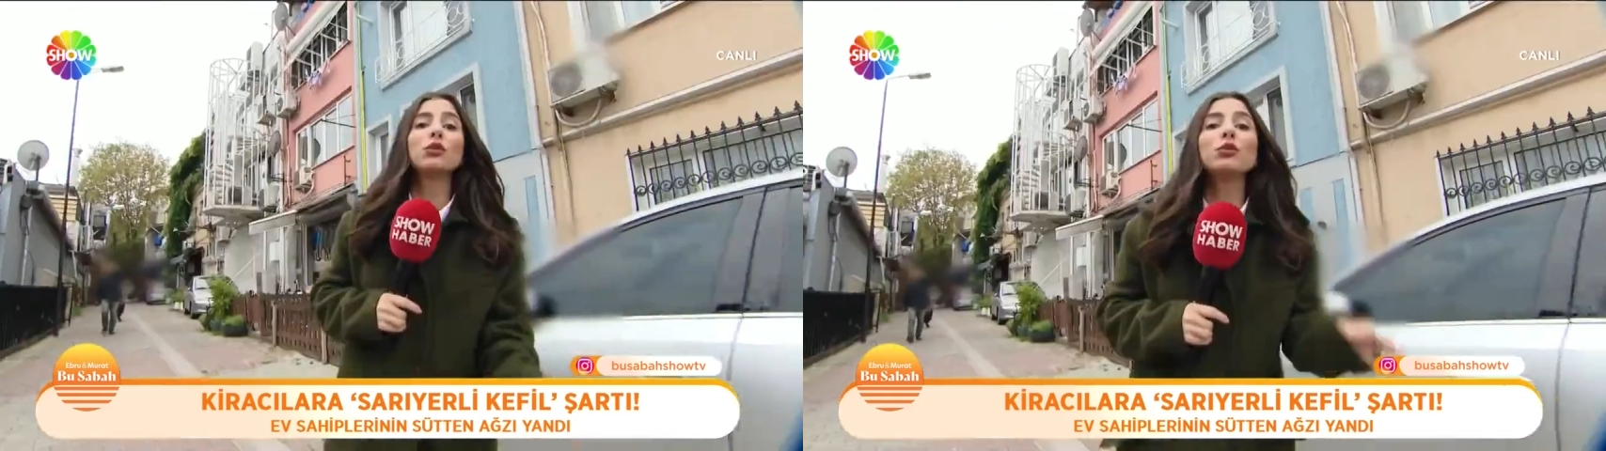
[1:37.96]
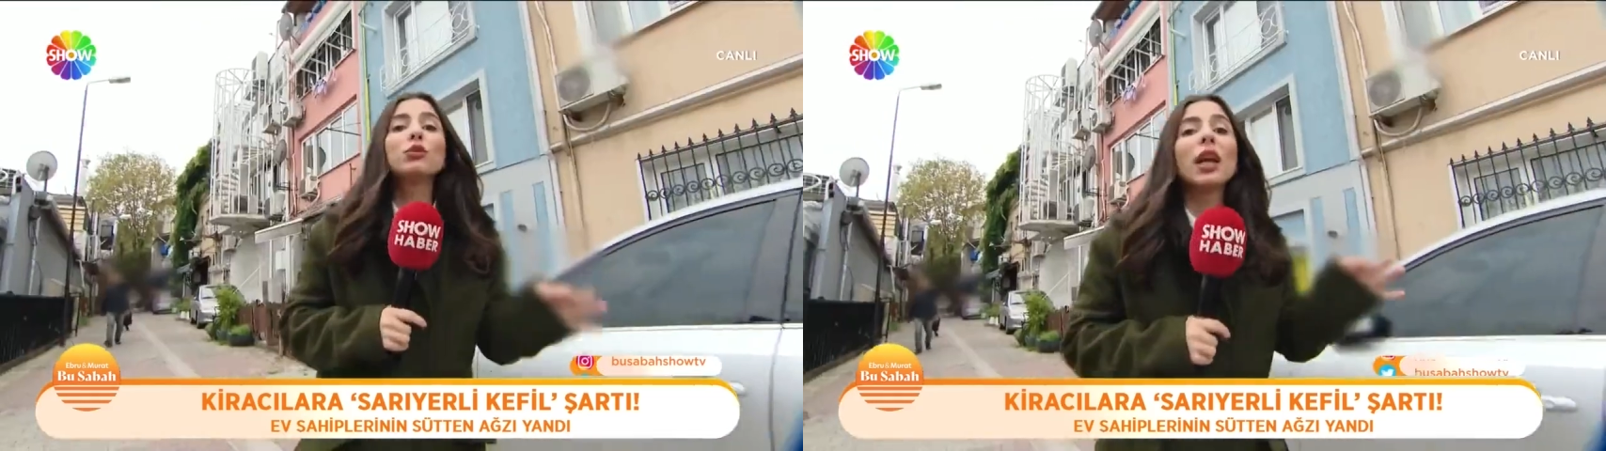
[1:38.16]

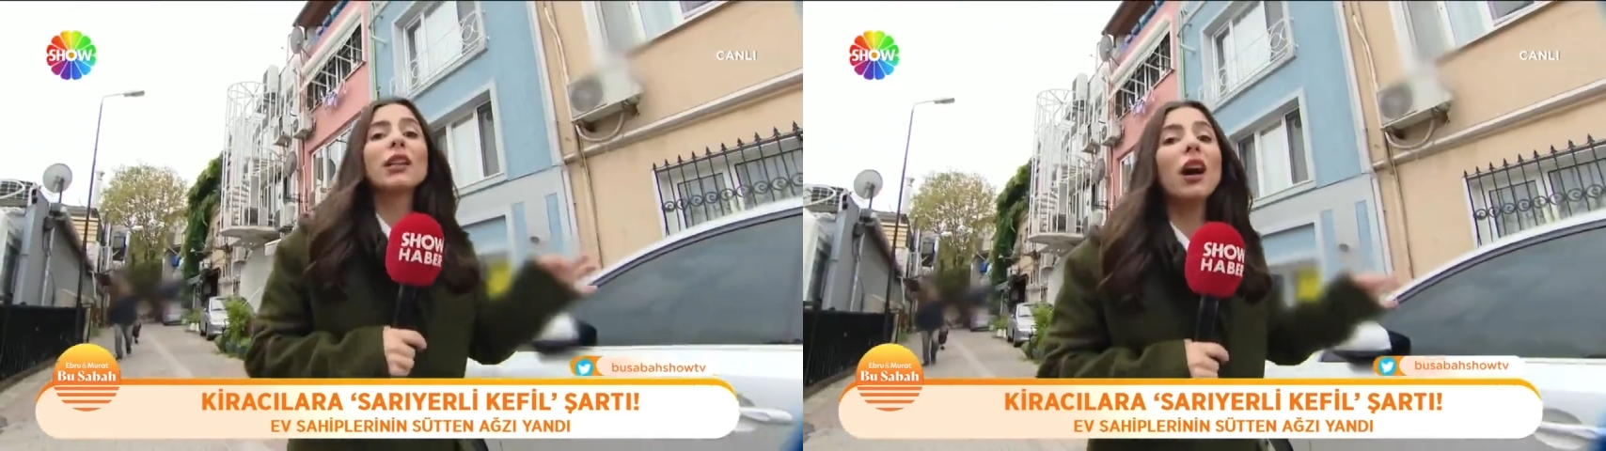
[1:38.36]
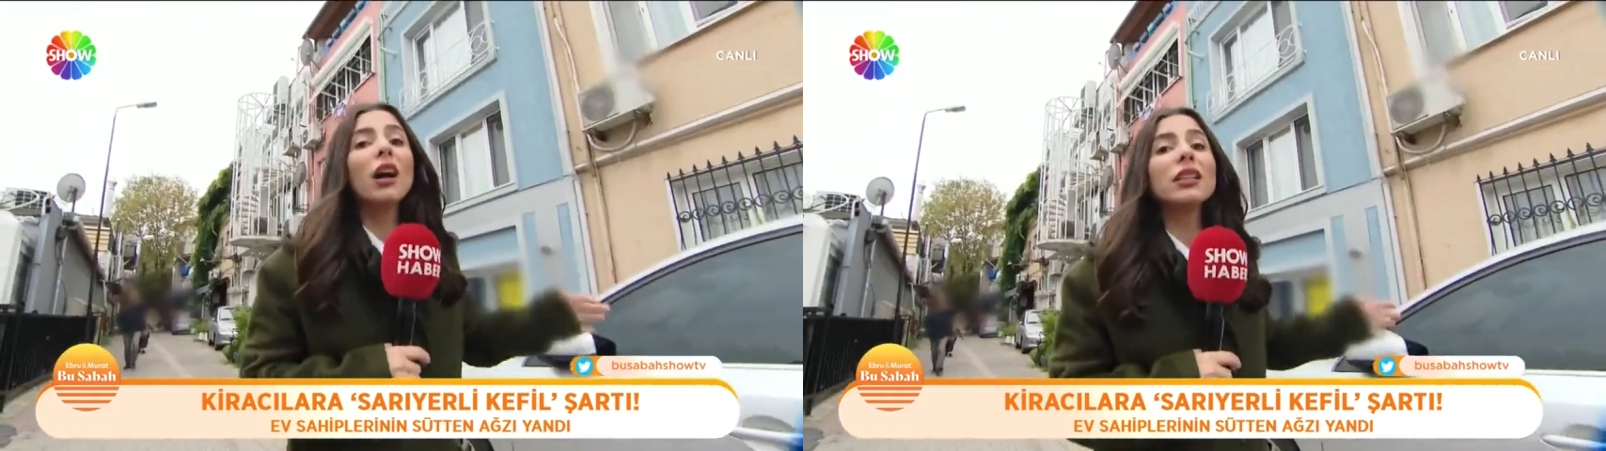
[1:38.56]

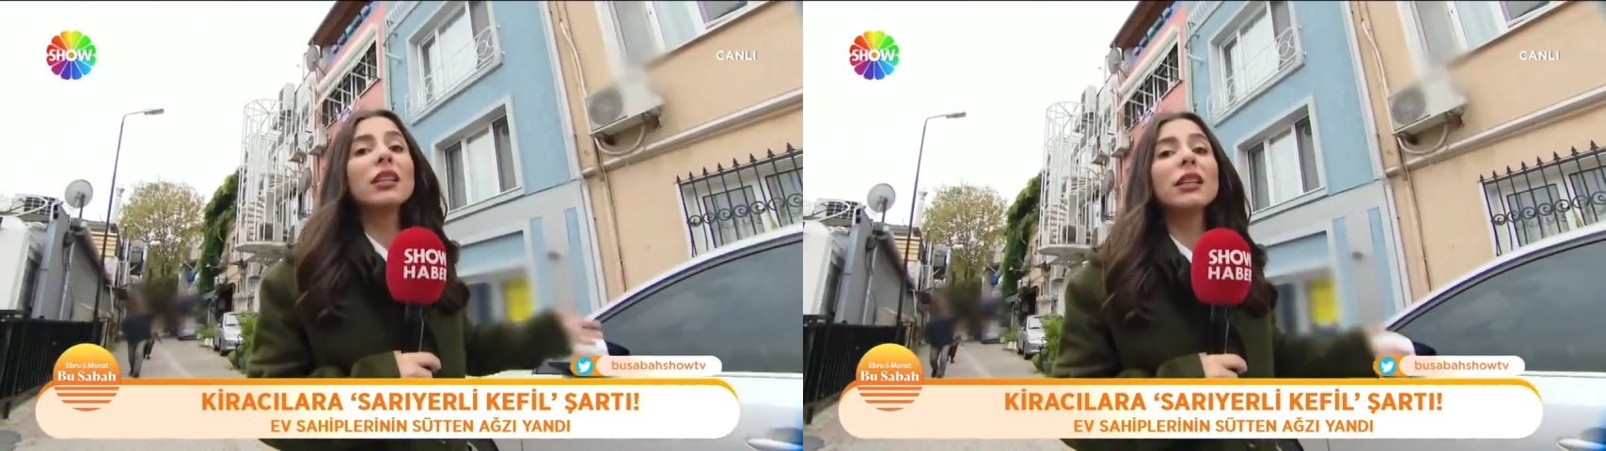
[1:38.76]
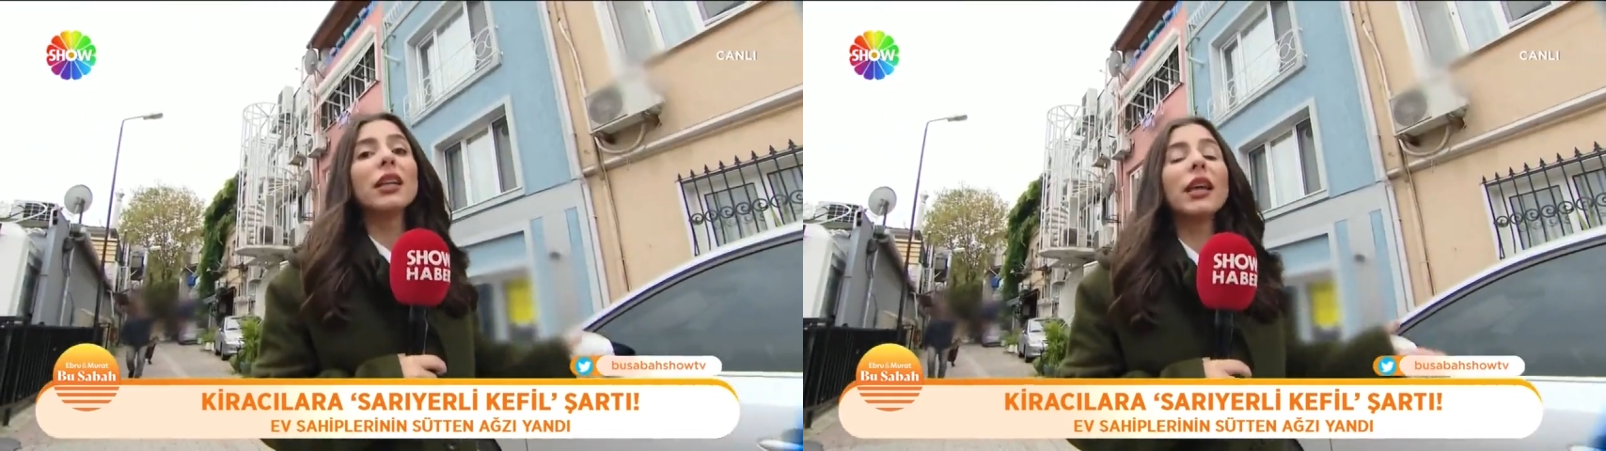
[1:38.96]
Sütten ağzı
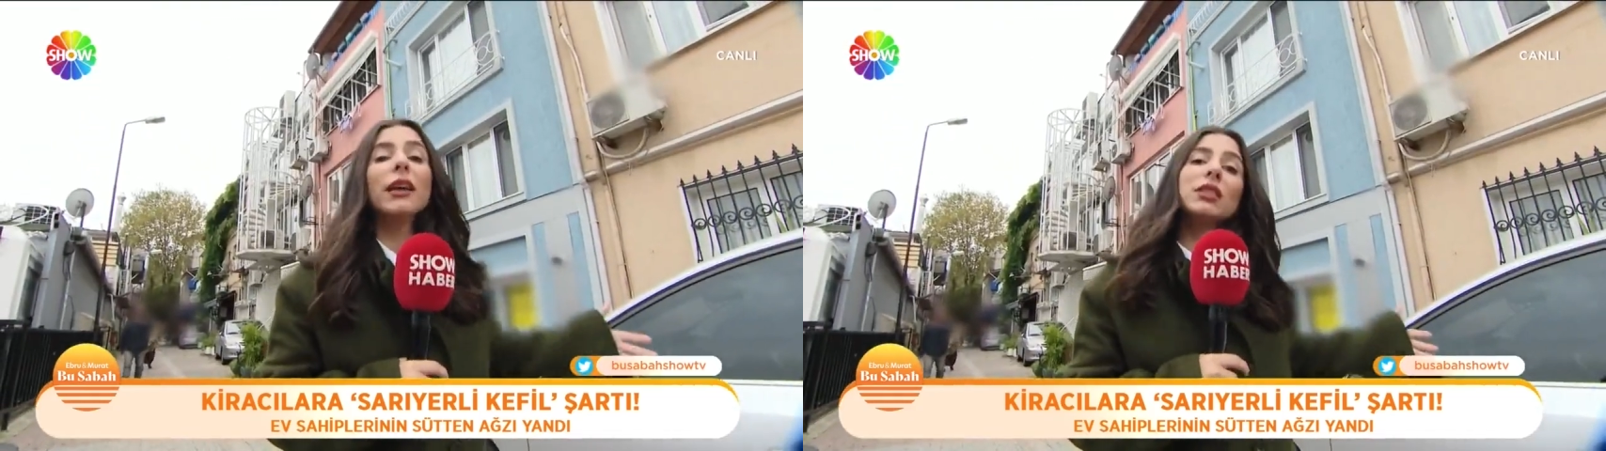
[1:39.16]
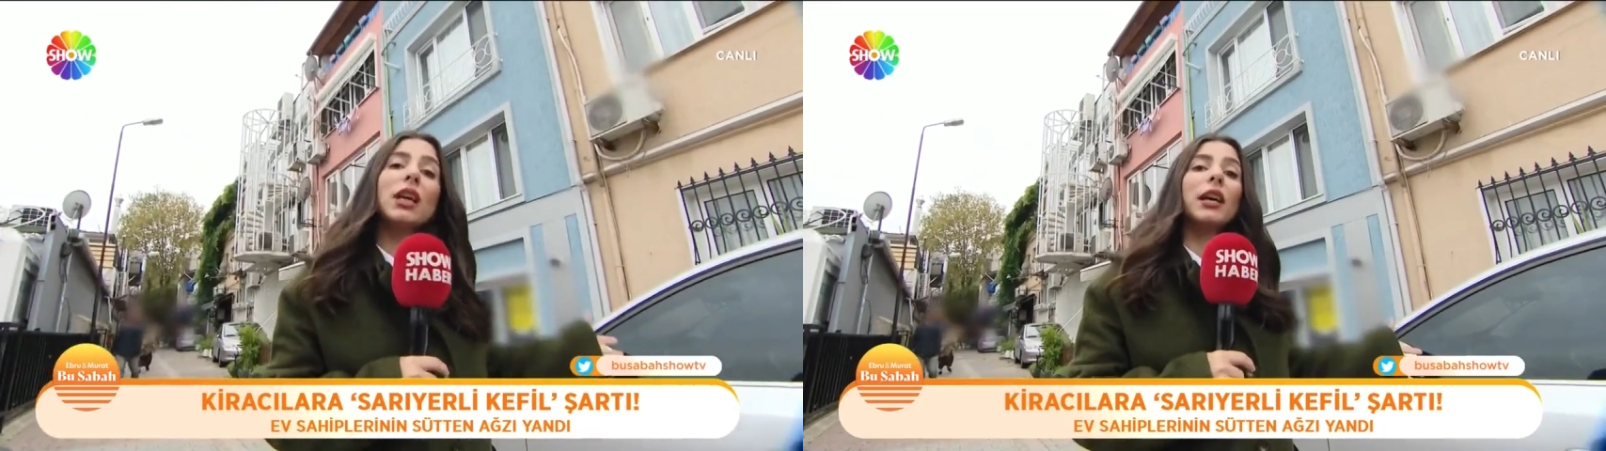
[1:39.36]
yanan
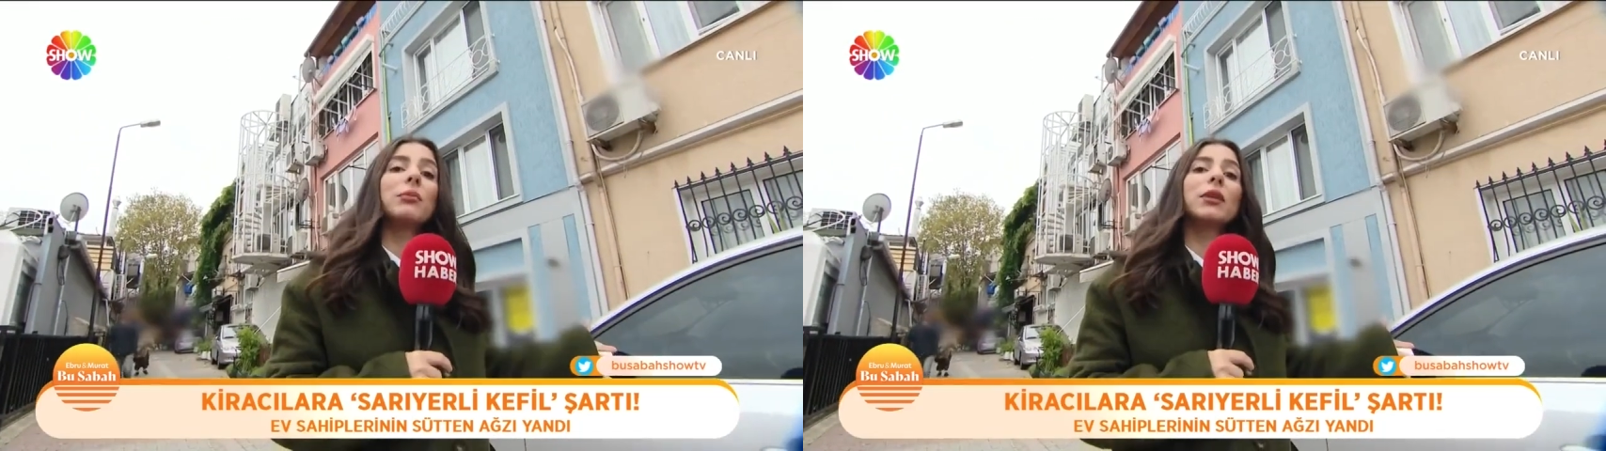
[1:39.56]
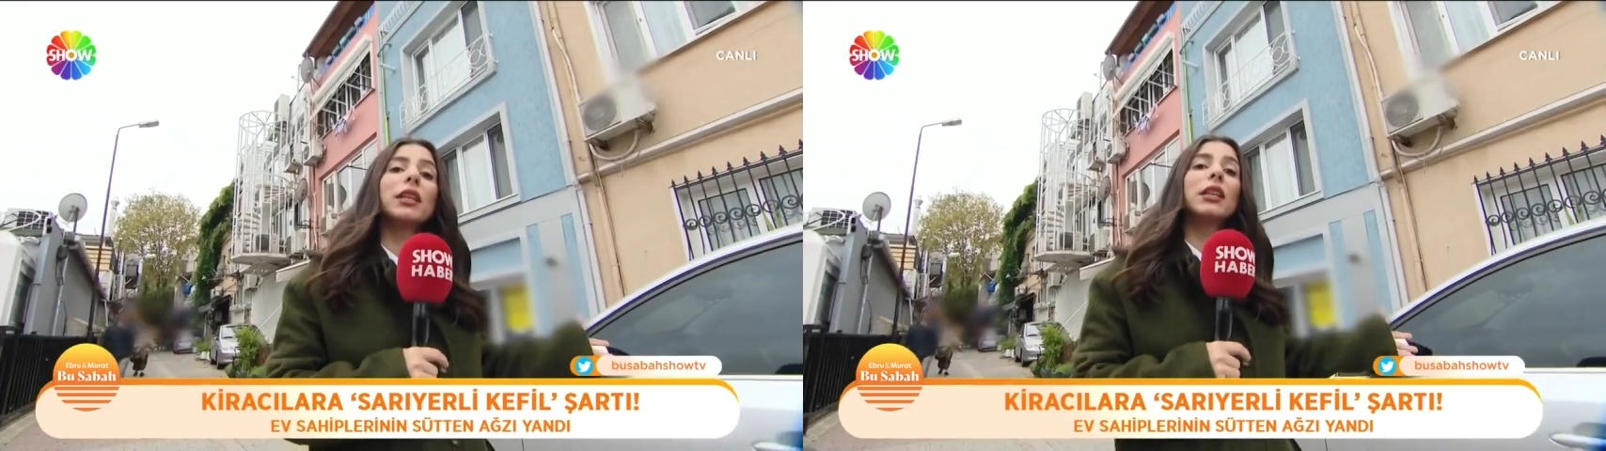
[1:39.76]
ev
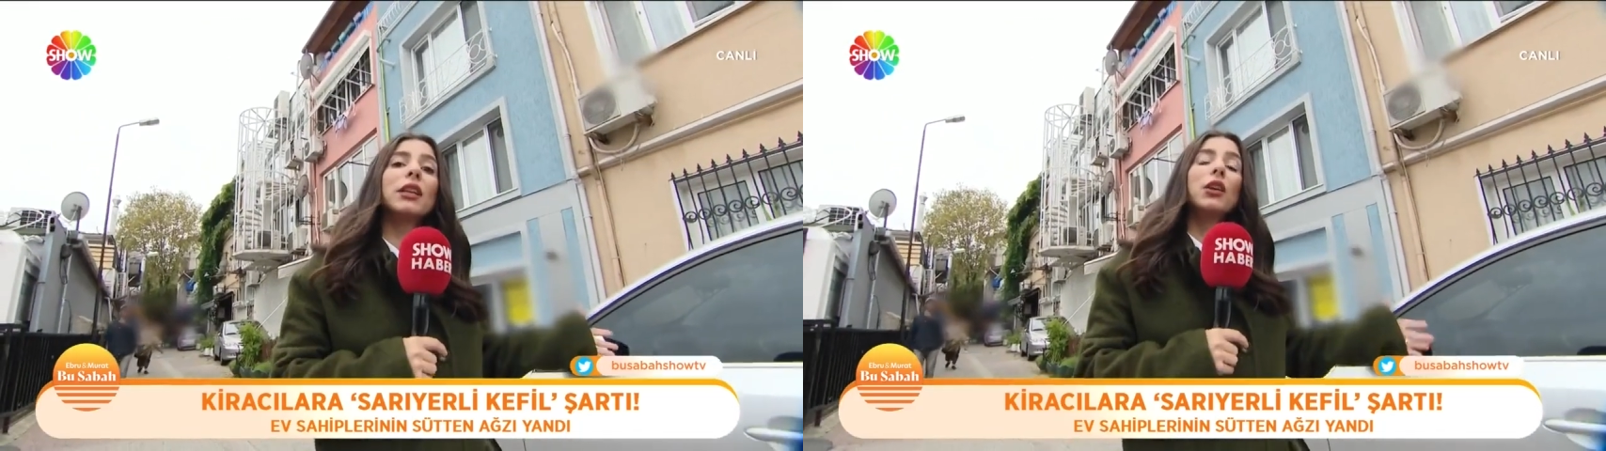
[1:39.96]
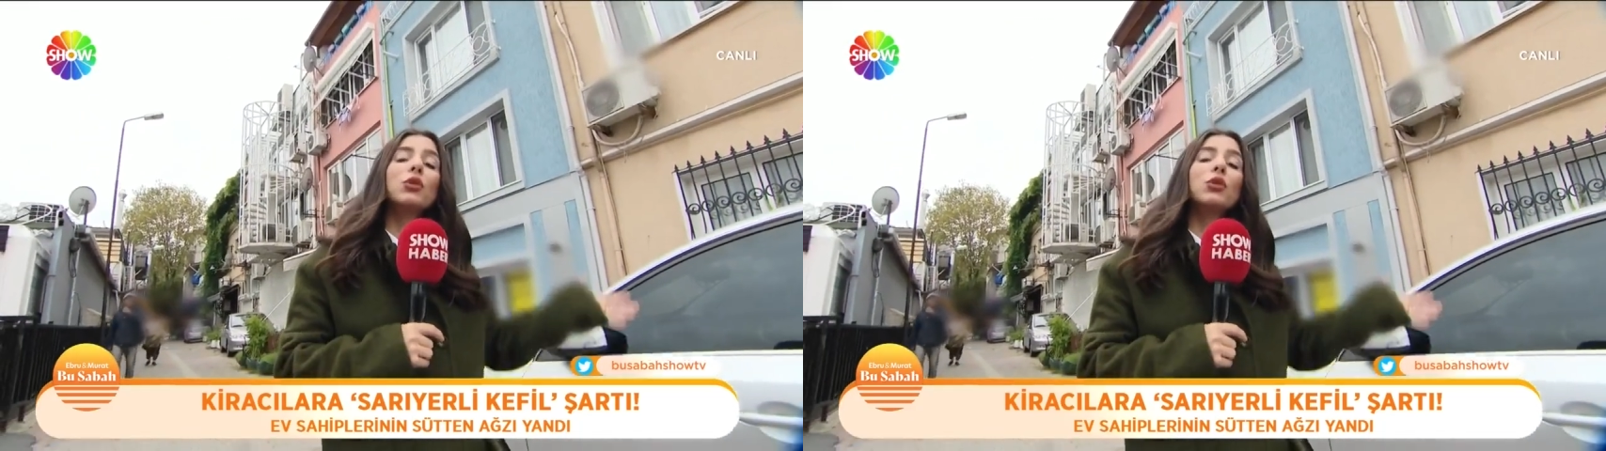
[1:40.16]
sahipleri